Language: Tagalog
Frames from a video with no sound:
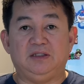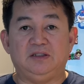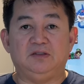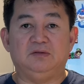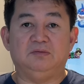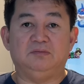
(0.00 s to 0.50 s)
is
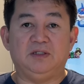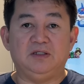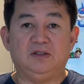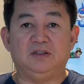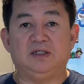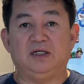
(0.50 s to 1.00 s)
yung
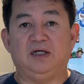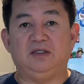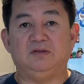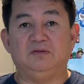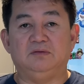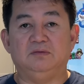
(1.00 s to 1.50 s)
video at saka
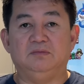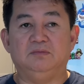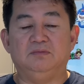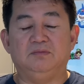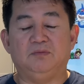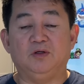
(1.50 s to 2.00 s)
yung
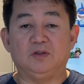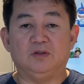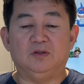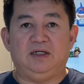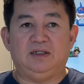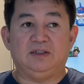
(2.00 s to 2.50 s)

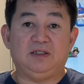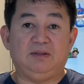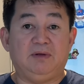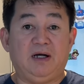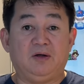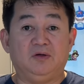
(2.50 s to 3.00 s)
photo uh, kasi
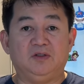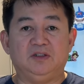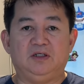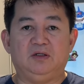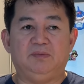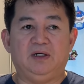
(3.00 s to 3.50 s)
bago no hindi
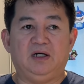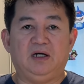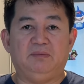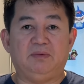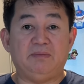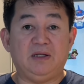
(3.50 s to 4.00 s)
ko pa
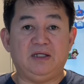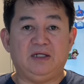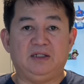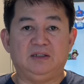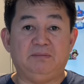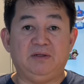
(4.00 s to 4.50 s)

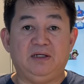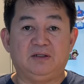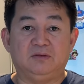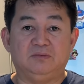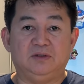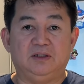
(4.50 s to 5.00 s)
pamilyar. Pamilyar
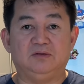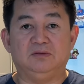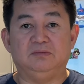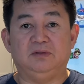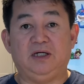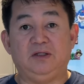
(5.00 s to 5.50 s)
ko muna
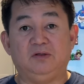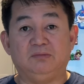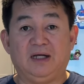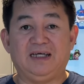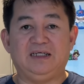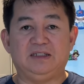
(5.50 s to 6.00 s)
kung anong
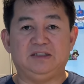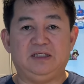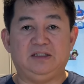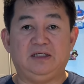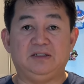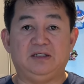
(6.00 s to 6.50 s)
magandang
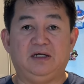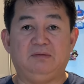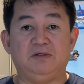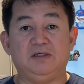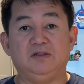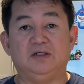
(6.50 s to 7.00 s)
setting sa
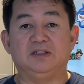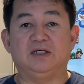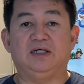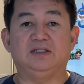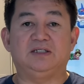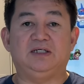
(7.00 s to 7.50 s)
video at
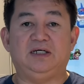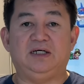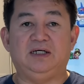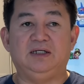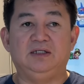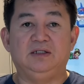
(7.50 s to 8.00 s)
saka
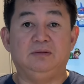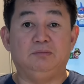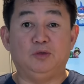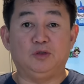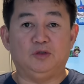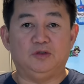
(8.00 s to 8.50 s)
sa
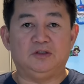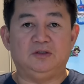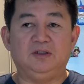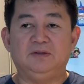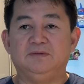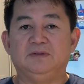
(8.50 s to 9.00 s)
photos
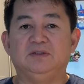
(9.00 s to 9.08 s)
no.